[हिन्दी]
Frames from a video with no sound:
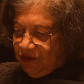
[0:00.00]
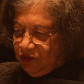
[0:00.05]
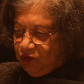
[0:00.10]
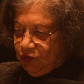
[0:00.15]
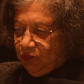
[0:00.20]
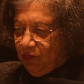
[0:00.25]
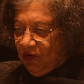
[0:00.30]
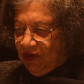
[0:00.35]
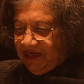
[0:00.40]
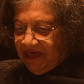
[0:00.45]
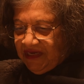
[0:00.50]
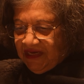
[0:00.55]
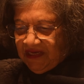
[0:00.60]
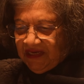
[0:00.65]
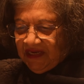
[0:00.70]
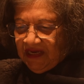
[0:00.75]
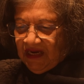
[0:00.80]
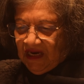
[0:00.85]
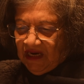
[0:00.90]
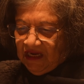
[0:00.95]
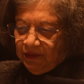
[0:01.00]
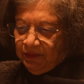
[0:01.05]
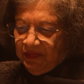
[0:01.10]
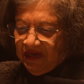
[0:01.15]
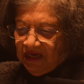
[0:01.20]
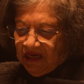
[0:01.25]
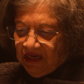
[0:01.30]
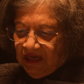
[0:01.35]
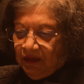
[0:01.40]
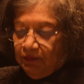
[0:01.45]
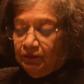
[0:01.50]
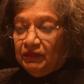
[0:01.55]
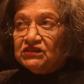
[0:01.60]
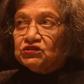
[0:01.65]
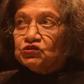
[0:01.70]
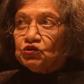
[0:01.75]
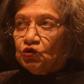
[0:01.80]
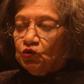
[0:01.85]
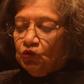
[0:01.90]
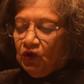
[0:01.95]
तो मोनिका ने कान में कहा
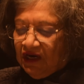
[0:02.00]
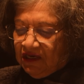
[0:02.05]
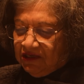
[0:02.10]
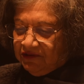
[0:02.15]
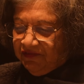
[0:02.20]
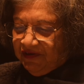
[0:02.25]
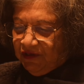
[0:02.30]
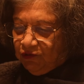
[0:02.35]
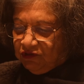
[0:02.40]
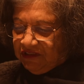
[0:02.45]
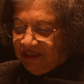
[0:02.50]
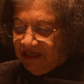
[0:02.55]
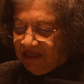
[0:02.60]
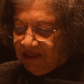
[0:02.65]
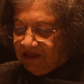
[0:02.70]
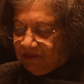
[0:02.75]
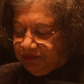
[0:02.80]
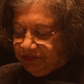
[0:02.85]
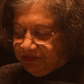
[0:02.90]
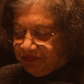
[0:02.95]
बस करो हार्ट फेल हो जाएगा